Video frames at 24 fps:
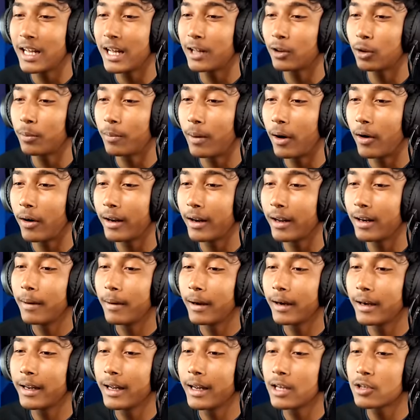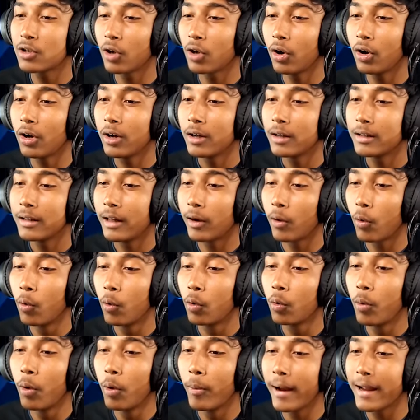না এত পাওয়ারের বাকি ঠিক আছে চলো দেখো
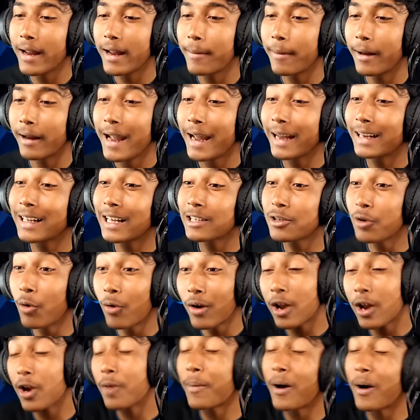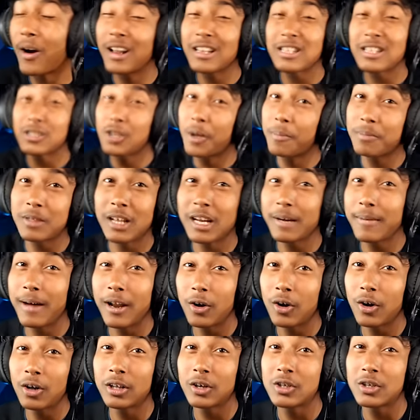উঠবো ভাই এবার এর কাছে ওড়ারও পাওয়ার আছে সব থেকে ভালো
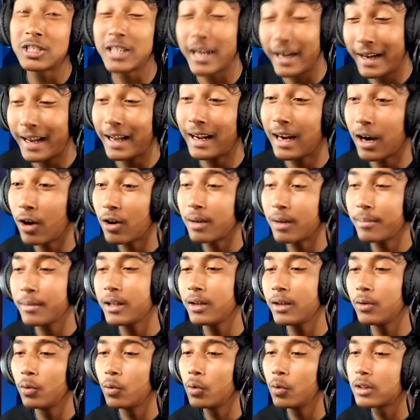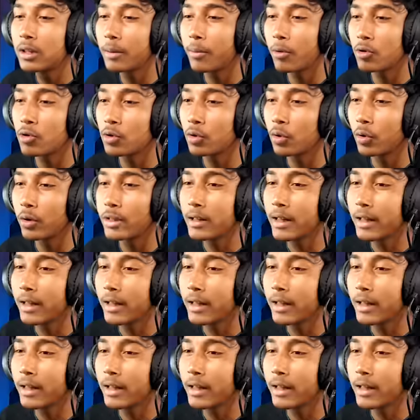কথা হচ্ছে এটা কারণ আমি উঠতে পছন্দ করি